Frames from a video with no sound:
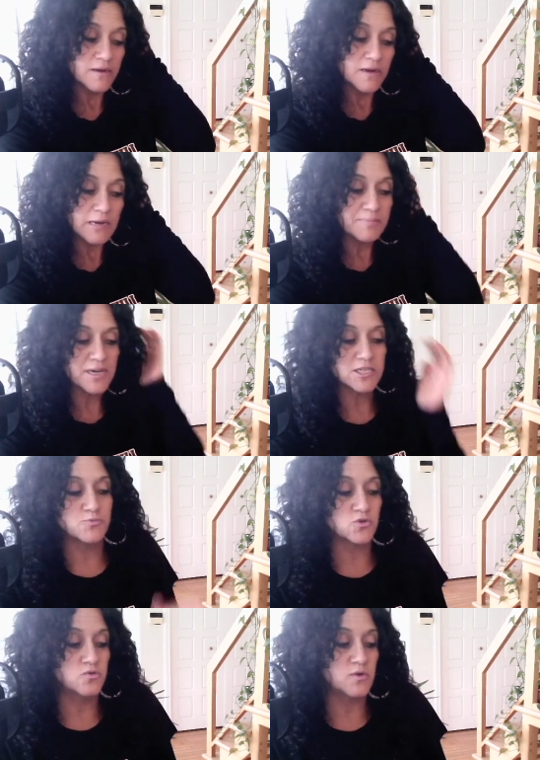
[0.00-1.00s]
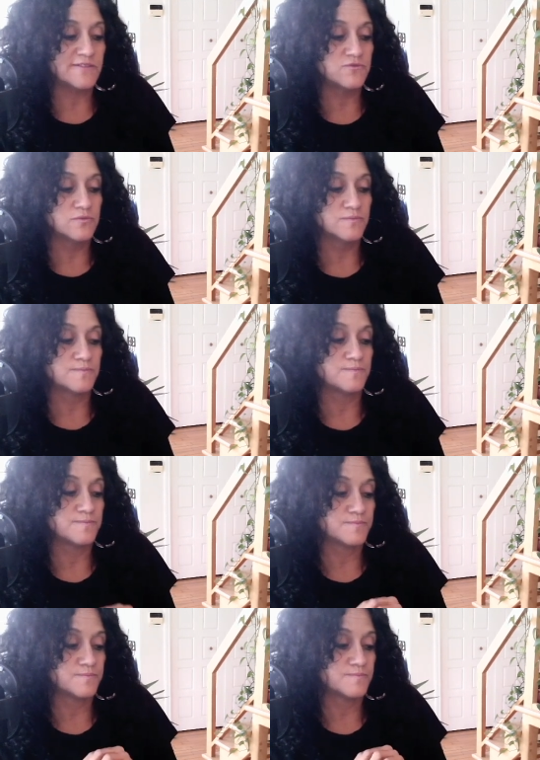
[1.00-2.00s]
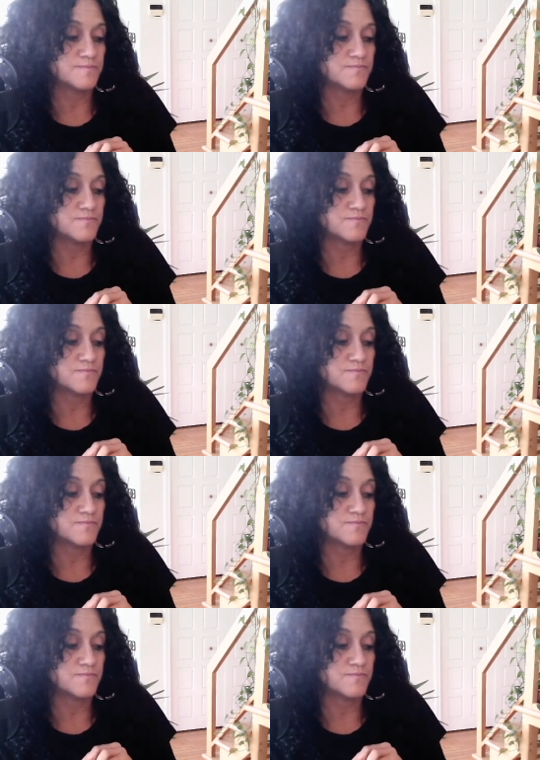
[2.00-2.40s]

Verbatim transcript: elle pense beaucoup à vous. Hmm.